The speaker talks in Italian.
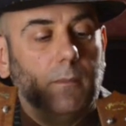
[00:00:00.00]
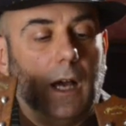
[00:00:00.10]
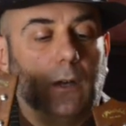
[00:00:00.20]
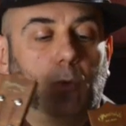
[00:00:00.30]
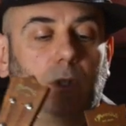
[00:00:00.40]

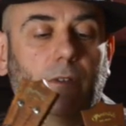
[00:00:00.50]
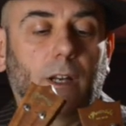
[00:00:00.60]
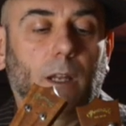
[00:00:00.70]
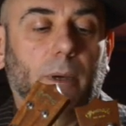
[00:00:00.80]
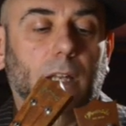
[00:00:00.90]
Alcuni
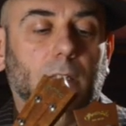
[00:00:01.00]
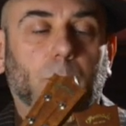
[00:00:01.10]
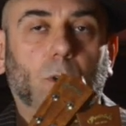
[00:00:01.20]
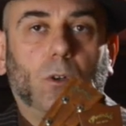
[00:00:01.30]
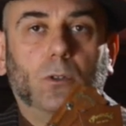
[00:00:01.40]
avevano la paletta
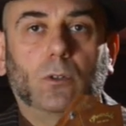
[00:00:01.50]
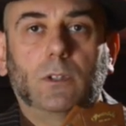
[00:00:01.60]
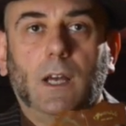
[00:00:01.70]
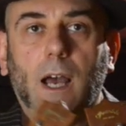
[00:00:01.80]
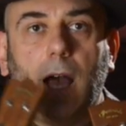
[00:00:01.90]
più
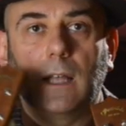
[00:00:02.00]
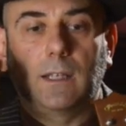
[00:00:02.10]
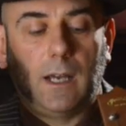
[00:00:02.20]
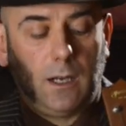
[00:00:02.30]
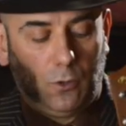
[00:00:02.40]

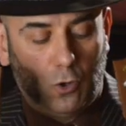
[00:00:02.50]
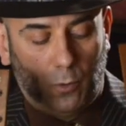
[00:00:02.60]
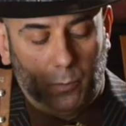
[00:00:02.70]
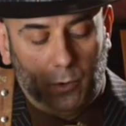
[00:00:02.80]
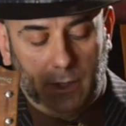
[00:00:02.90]
arrotondata, il
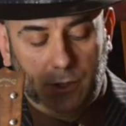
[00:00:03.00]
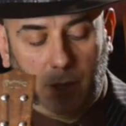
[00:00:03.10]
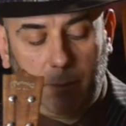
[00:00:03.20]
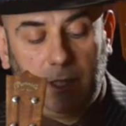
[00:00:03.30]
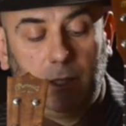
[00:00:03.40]
corpo
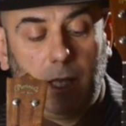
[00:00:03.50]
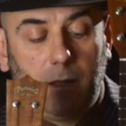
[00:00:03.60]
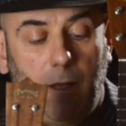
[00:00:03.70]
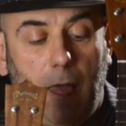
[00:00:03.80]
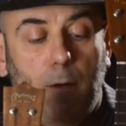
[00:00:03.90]

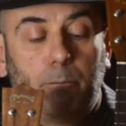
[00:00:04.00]
leggermente